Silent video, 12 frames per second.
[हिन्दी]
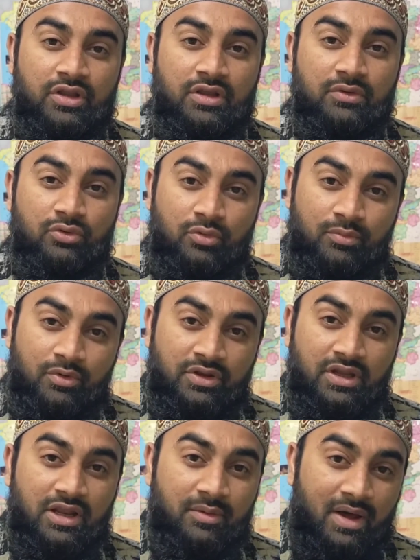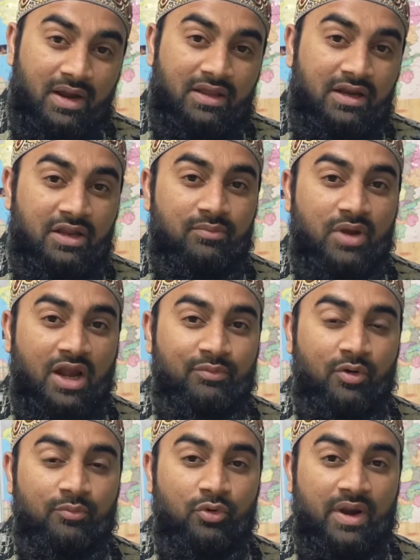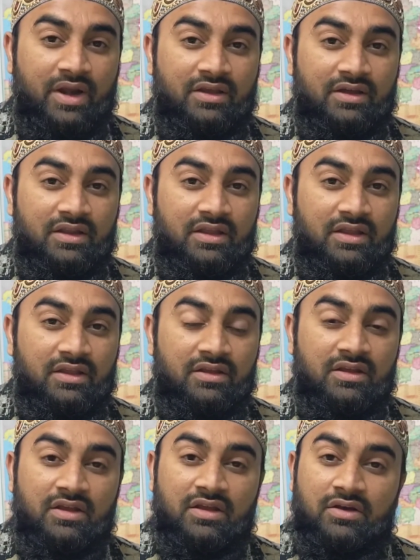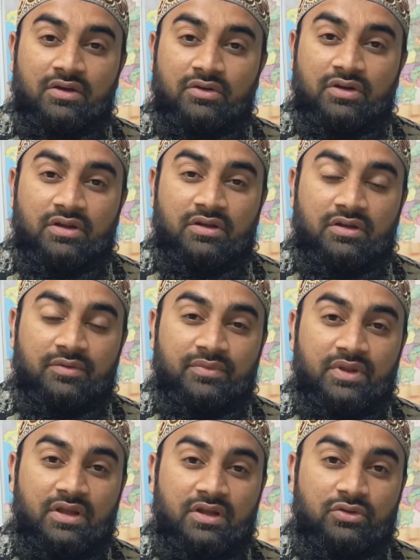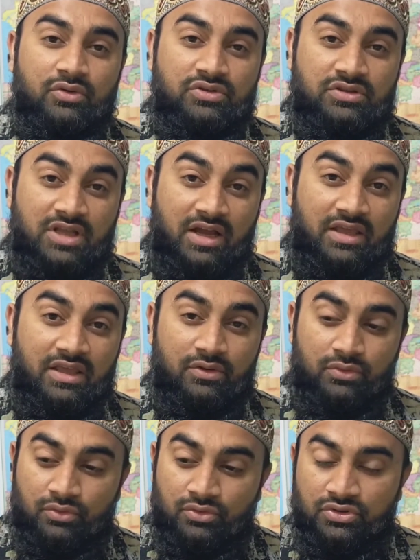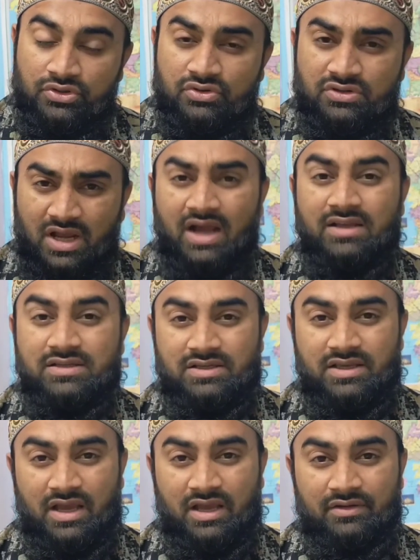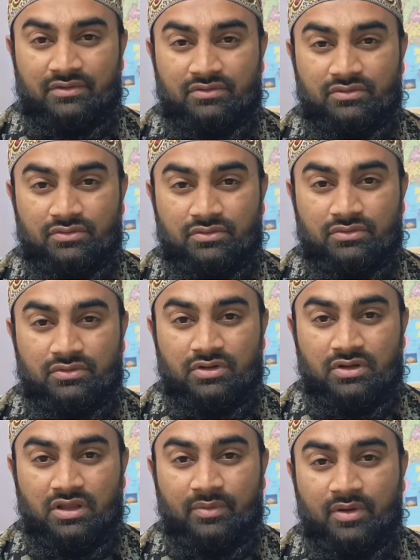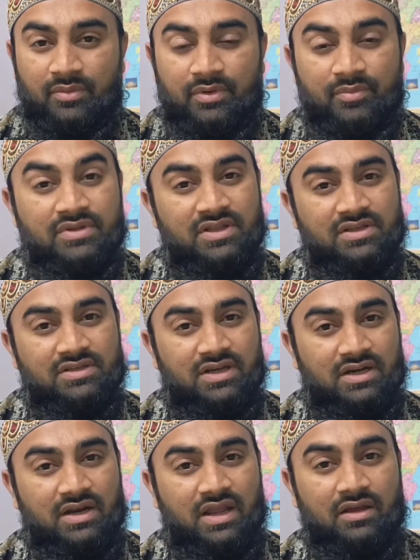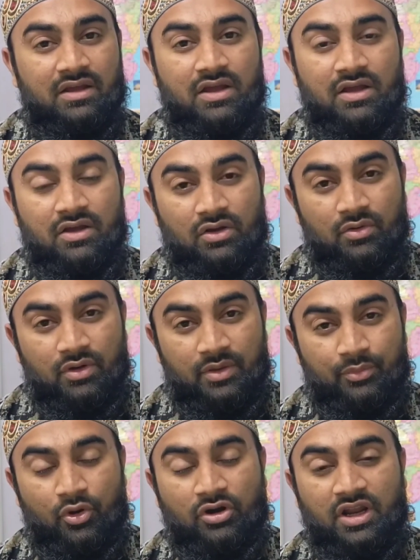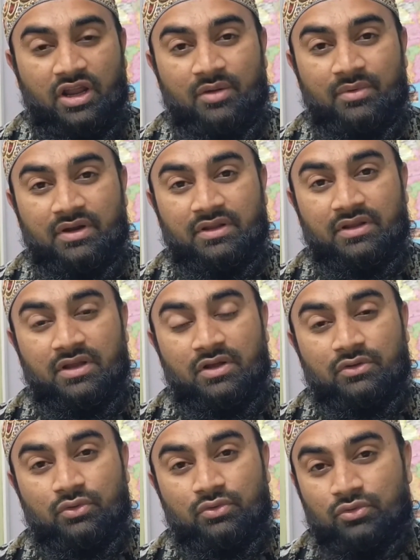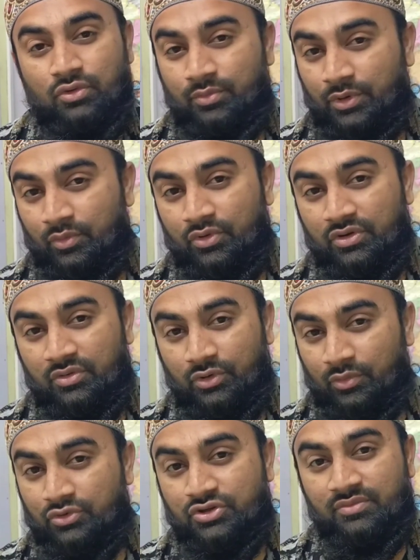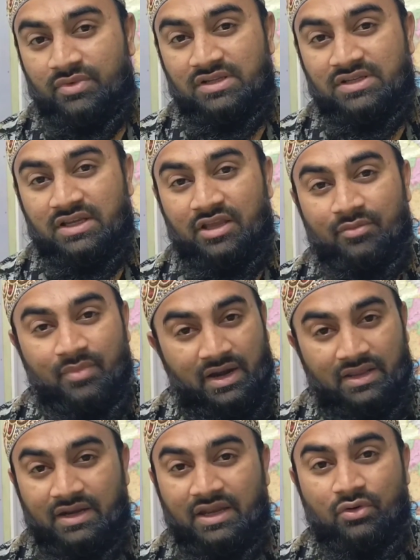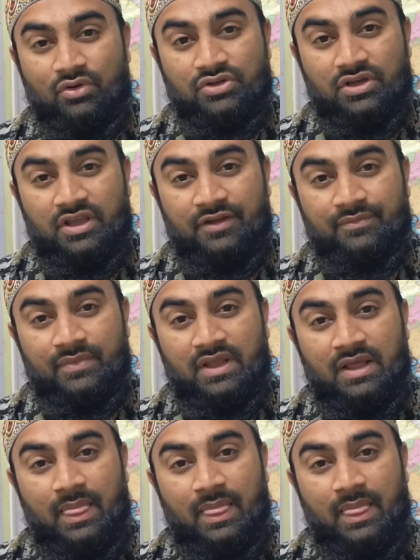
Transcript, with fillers: करेंगे उनको उनके लिए मार्केटिंग प्लेटफॉर्म प्रोवाइड करेंगे तो ताकि उन्होंने जो साहस किया है कि भाई हमें बिजनेस करना है ये प्रोडक्ट है हमारी तो उनको प्रमोट प्रमोशन मिल सके मार्केटिंग हो सके